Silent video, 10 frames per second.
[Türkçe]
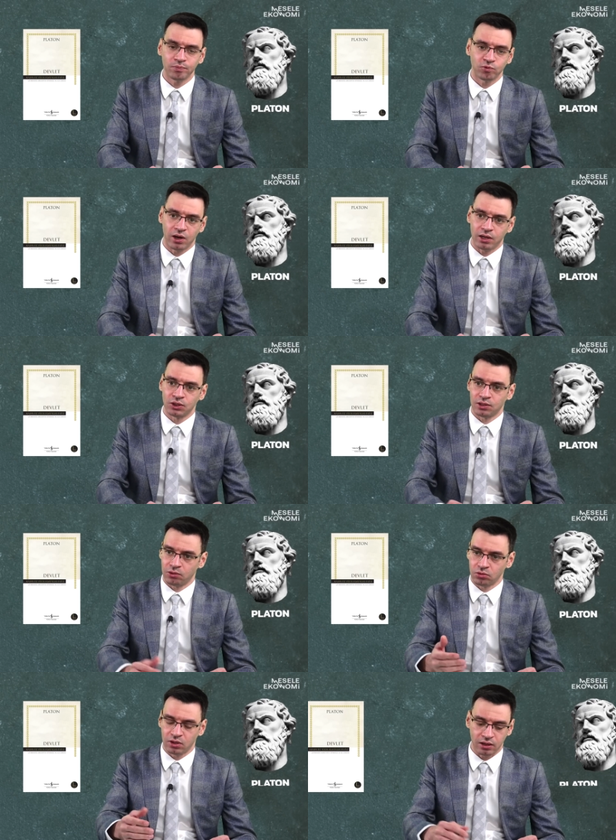veya işte
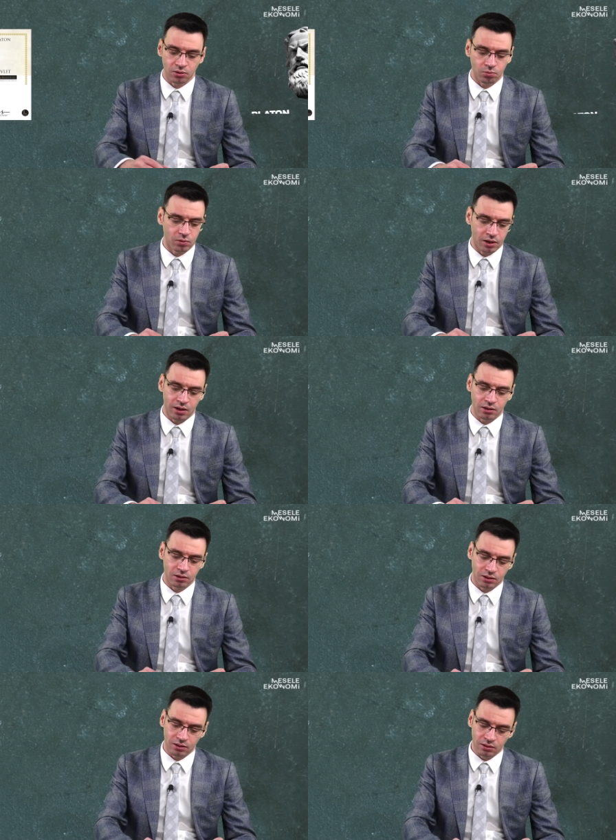onu takip eden
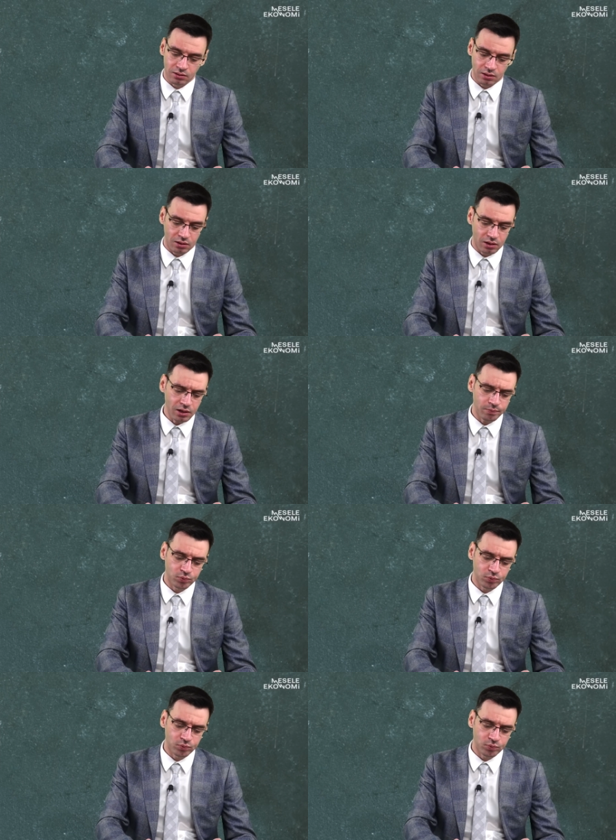insanlara.